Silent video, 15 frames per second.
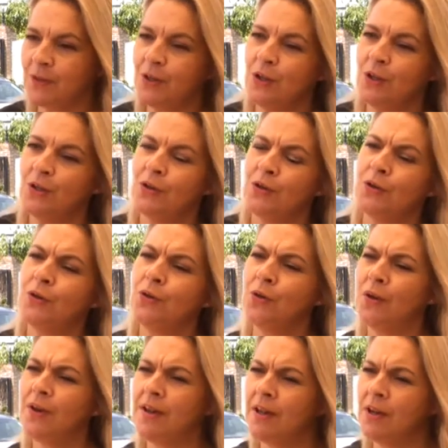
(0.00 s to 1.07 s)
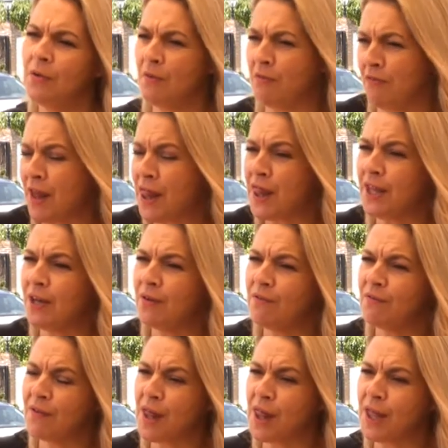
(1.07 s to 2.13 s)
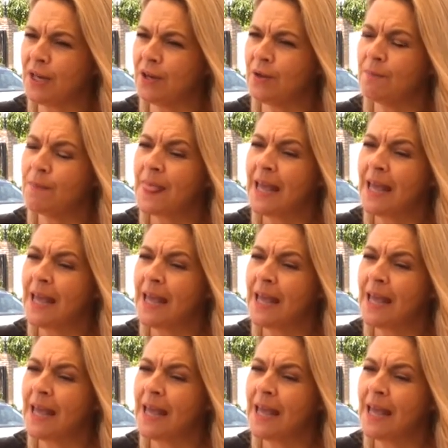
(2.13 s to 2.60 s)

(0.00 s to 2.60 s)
Es muy difícil. No es, fácil, no es fácil, ¿no?